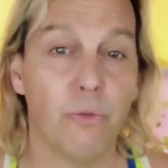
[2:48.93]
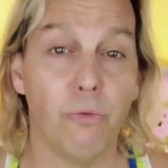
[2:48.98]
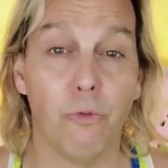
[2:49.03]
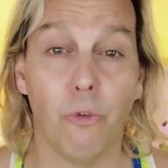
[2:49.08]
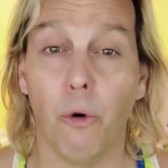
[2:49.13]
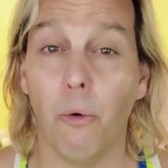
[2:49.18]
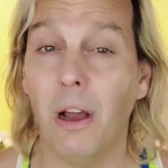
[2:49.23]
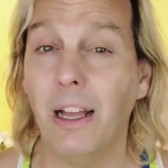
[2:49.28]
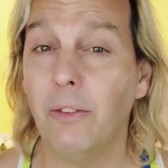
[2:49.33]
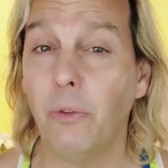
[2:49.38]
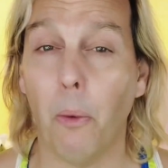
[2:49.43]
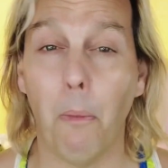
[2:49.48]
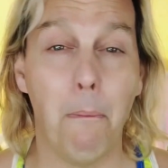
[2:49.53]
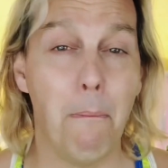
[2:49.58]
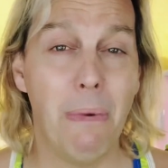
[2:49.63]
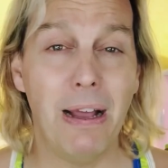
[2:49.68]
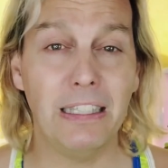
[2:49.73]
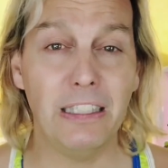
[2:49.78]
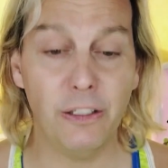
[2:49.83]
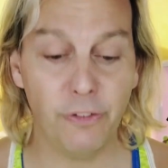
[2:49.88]
vont être
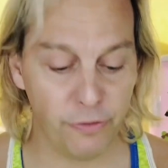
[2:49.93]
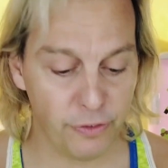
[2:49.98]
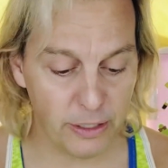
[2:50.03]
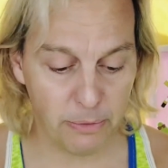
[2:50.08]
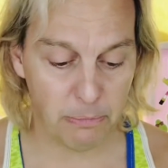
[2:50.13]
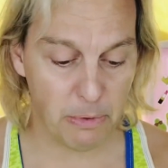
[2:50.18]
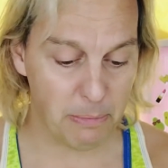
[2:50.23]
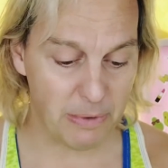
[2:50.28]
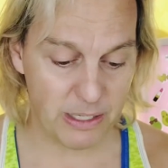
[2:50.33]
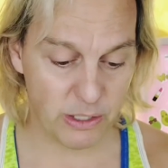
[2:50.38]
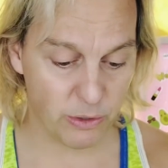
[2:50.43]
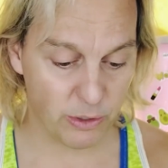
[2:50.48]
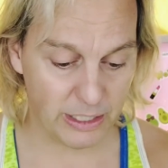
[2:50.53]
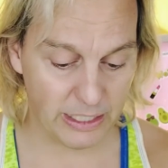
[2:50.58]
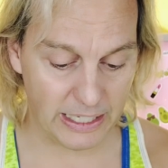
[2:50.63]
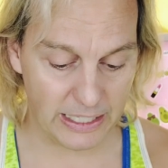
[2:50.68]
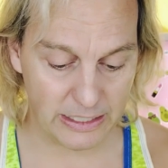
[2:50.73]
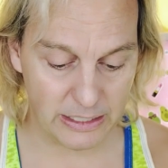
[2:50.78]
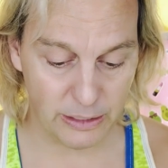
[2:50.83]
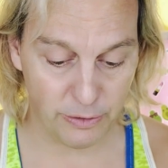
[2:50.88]
magnifiques, mes masques
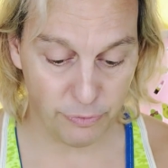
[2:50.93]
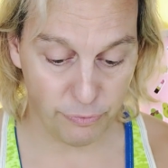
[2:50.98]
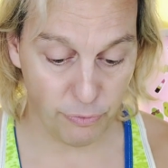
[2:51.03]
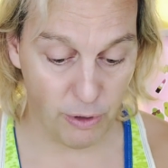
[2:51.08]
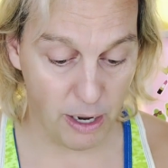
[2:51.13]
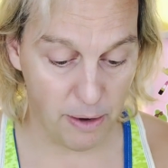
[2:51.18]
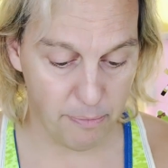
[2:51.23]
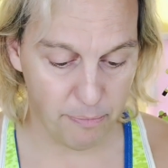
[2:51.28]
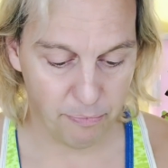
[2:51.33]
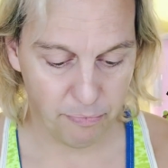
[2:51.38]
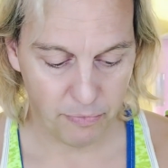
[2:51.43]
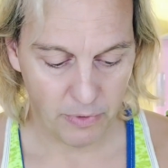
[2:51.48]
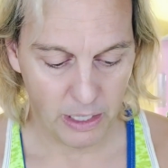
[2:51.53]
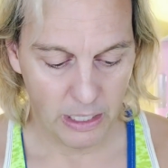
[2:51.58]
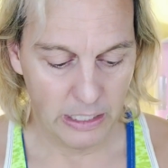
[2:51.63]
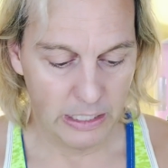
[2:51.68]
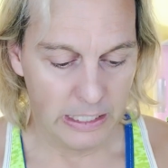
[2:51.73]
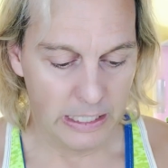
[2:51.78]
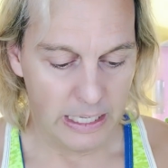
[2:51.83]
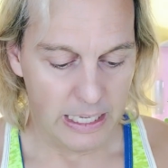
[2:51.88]
créatifs, ouais.
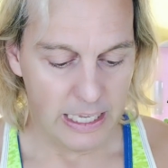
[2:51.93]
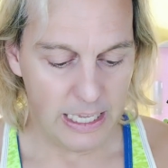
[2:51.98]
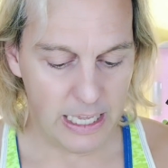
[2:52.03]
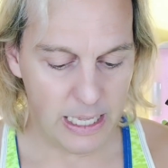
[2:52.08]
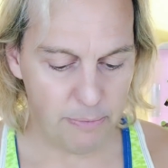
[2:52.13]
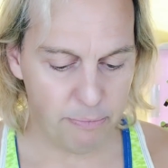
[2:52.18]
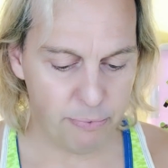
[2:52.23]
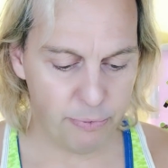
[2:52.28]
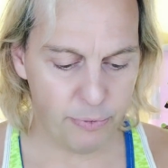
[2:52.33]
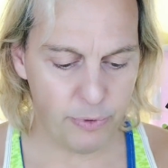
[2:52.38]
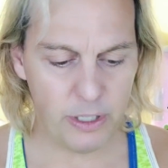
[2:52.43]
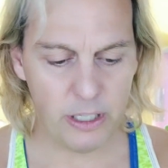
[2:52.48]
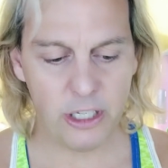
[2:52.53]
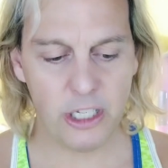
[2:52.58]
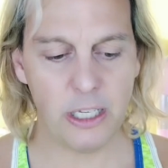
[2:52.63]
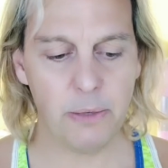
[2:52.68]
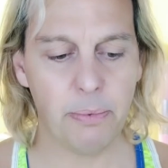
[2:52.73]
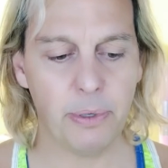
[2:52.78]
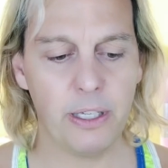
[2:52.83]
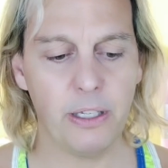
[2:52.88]
Et puis
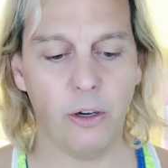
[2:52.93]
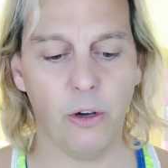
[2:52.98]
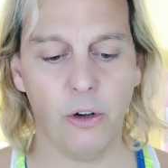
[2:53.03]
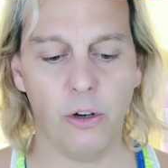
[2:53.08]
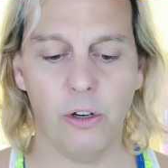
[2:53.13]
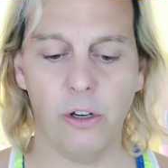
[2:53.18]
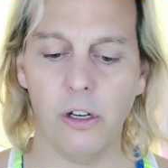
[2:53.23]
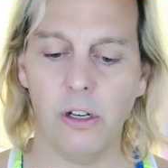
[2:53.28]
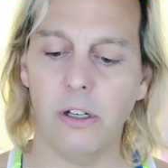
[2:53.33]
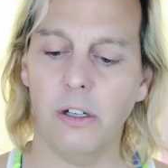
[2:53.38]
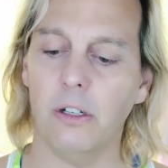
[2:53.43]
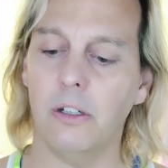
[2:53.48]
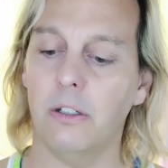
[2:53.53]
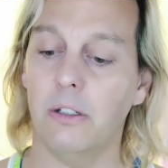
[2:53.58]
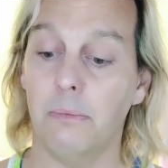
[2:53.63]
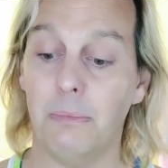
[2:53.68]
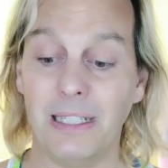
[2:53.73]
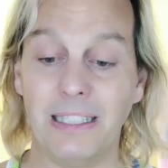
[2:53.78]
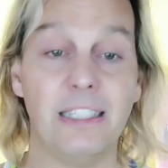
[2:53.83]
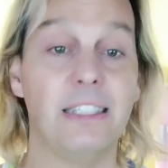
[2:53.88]
j'ai pris encore euh,
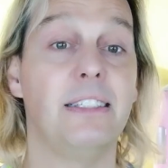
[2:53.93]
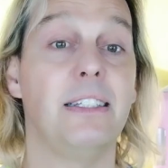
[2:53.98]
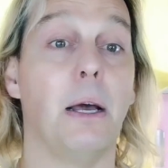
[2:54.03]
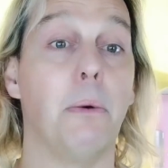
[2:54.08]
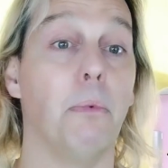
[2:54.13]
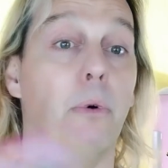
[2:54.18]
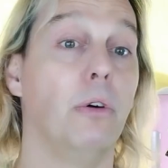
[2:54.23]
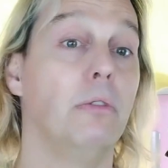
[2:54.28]
ben, des diamants,